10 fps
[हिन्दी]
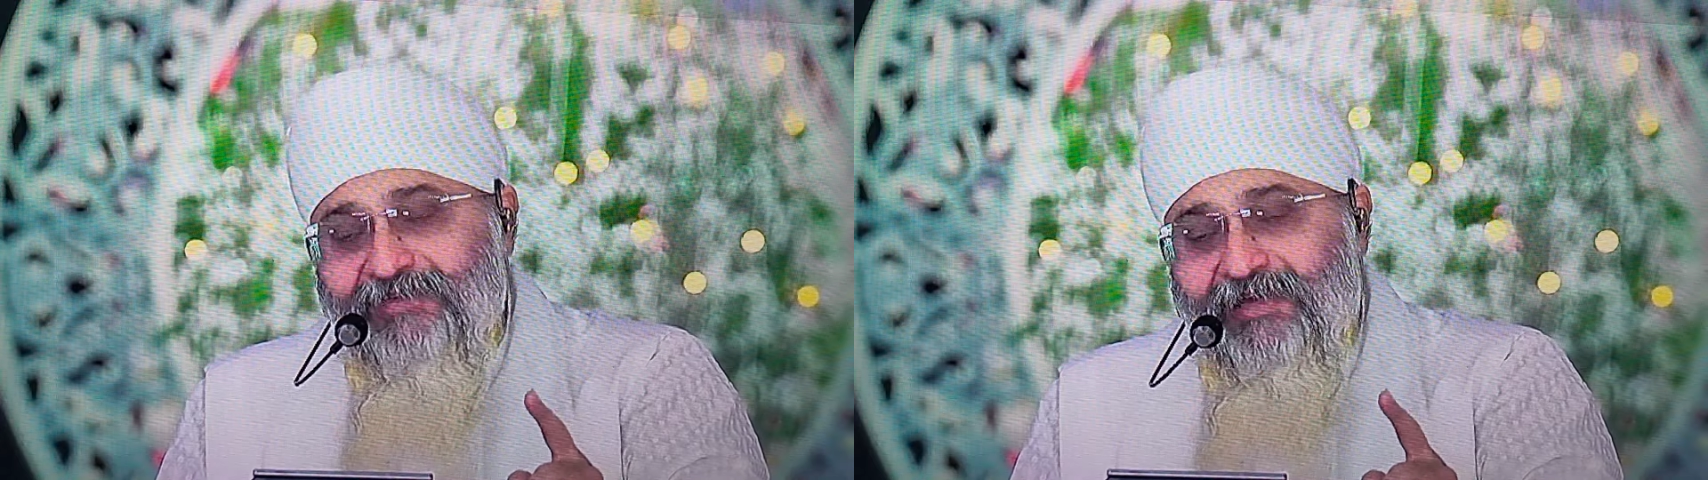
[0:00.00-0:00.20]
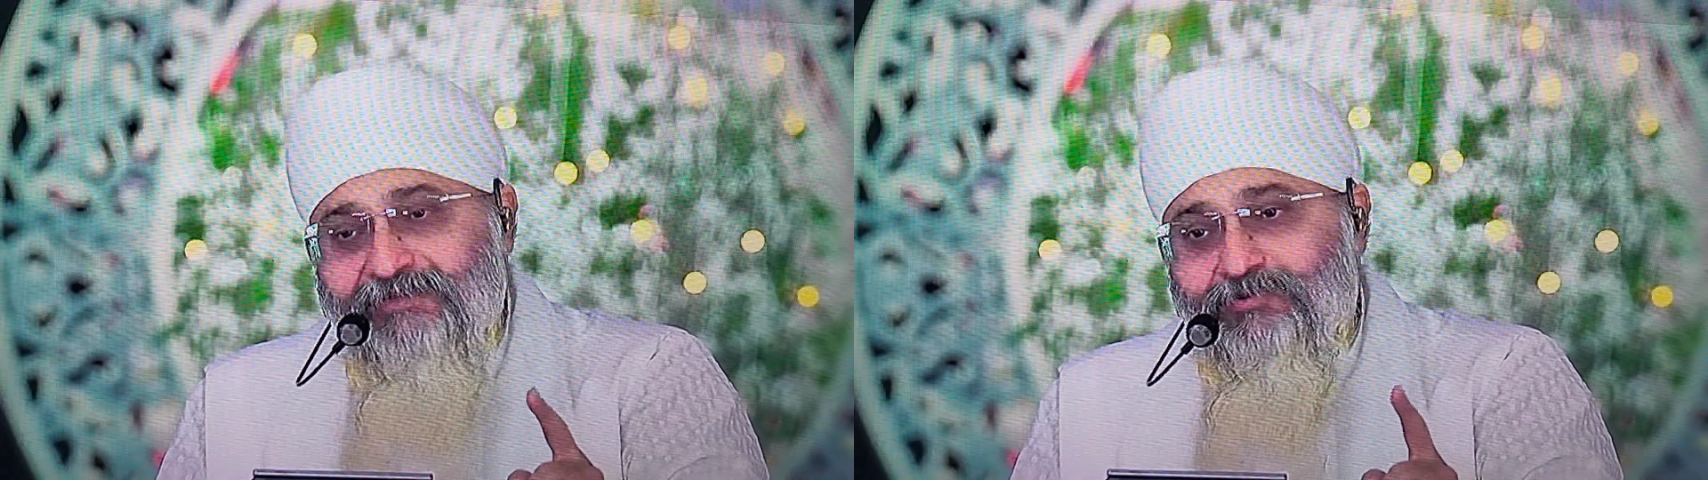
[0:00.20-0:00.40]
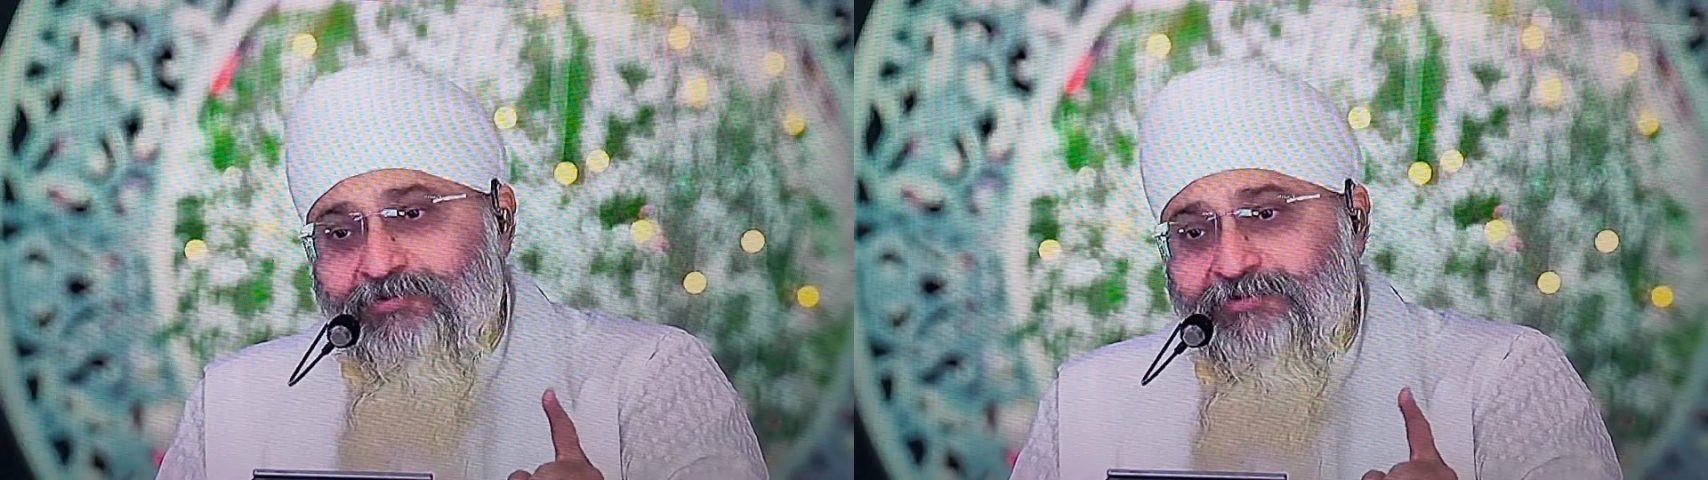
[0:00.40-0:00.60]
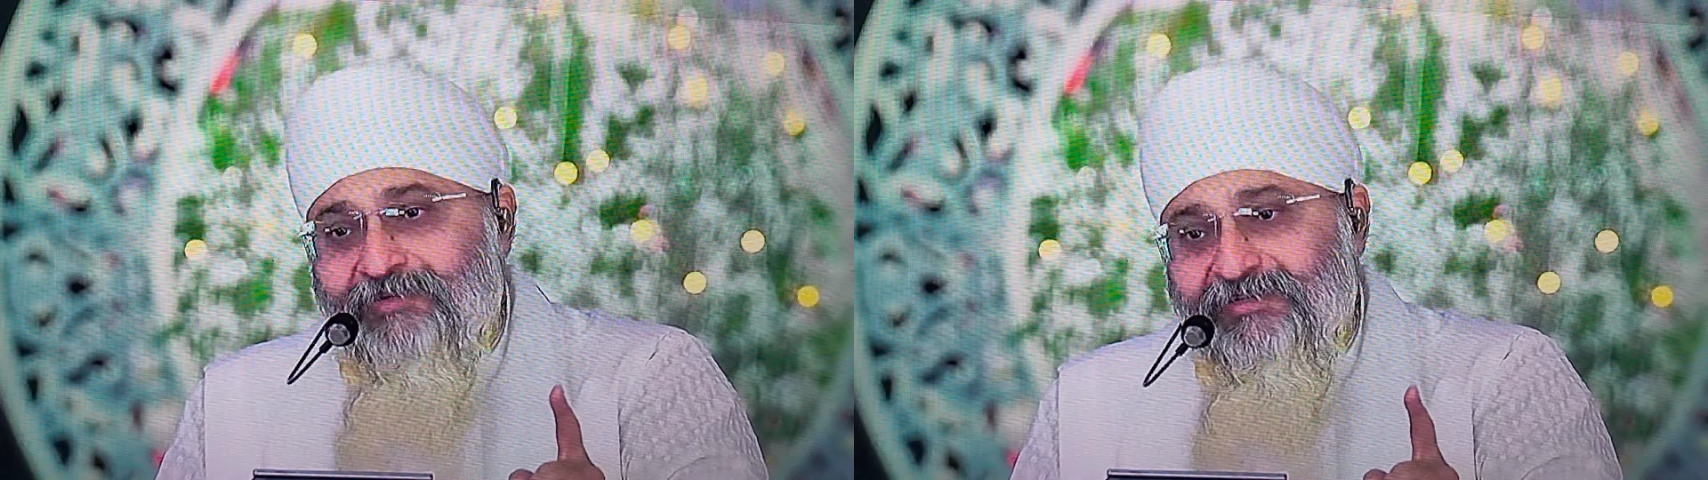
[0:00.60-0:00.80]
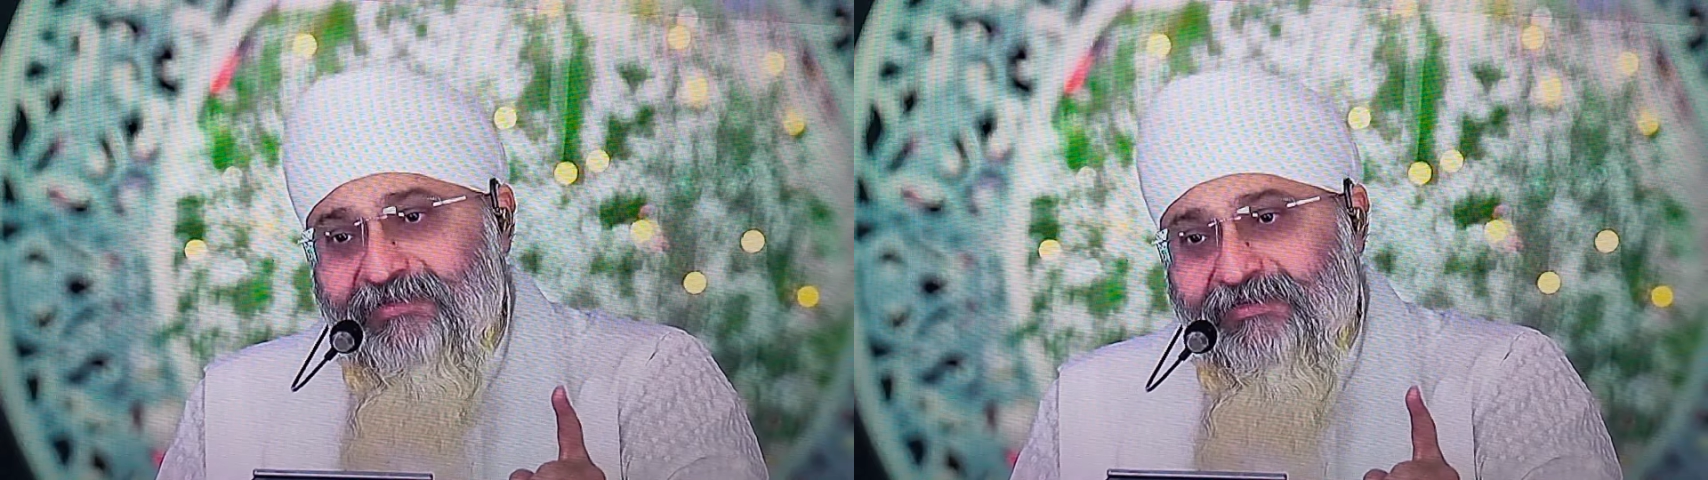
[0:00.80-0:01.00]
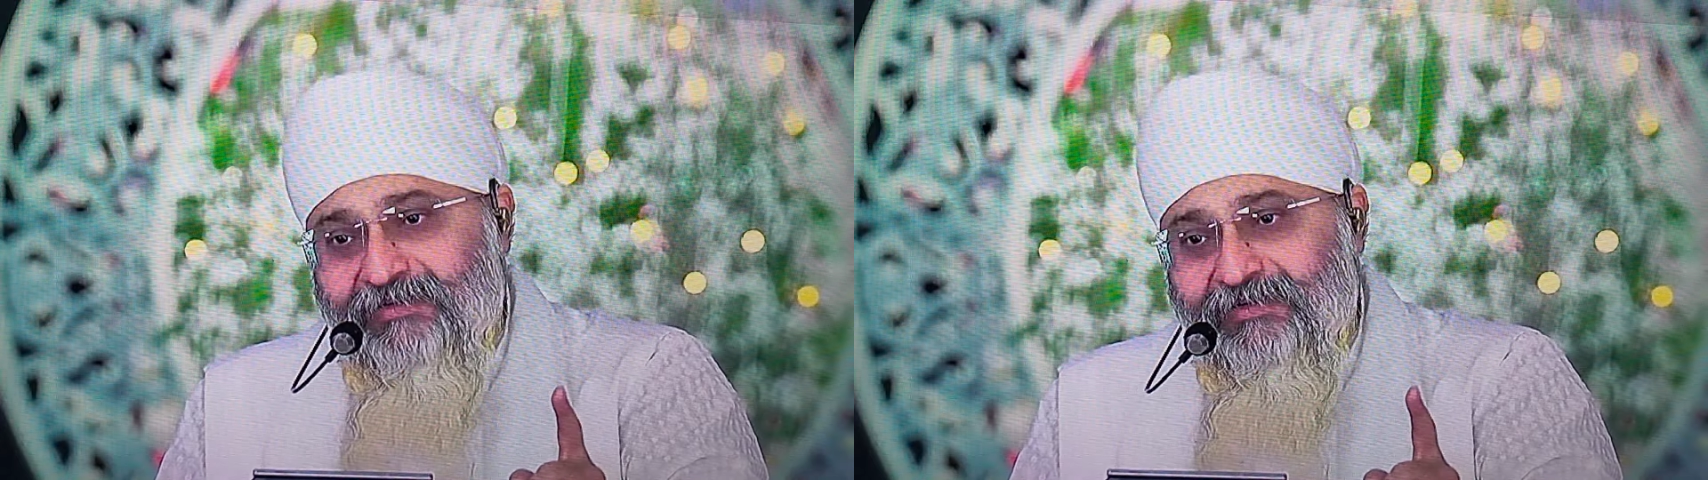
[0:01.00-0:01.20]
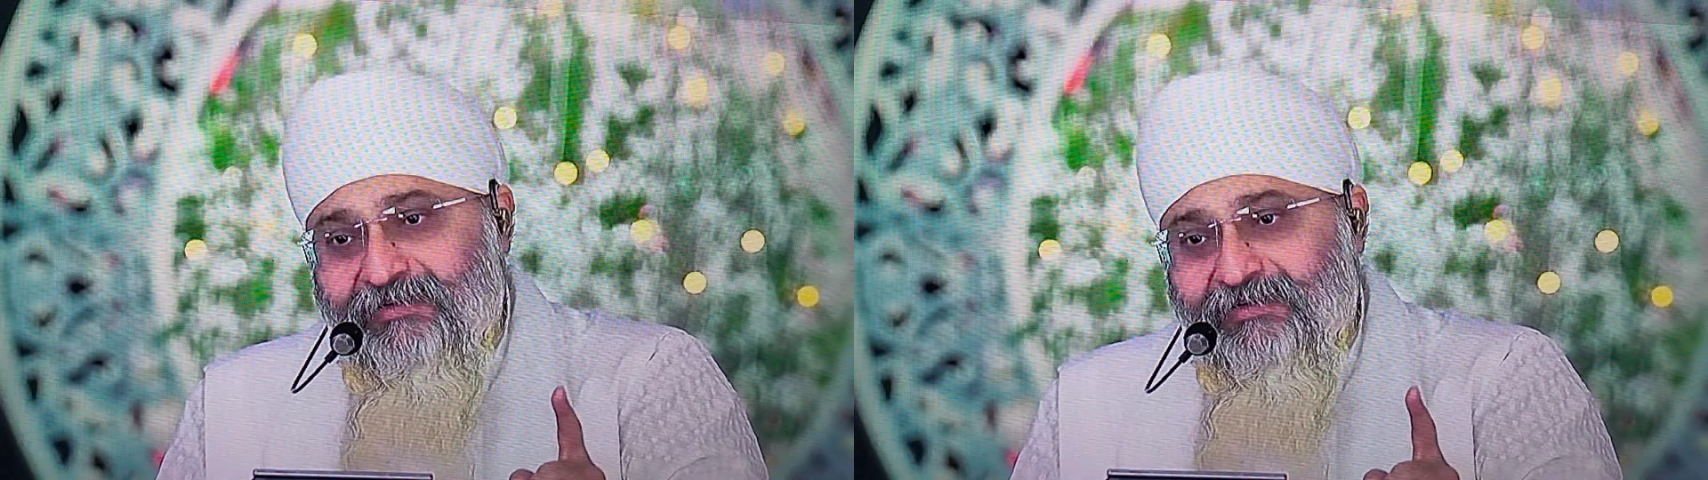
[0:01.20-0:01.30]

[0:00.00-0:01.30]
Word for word: साइंस सोच भी नहीं सकती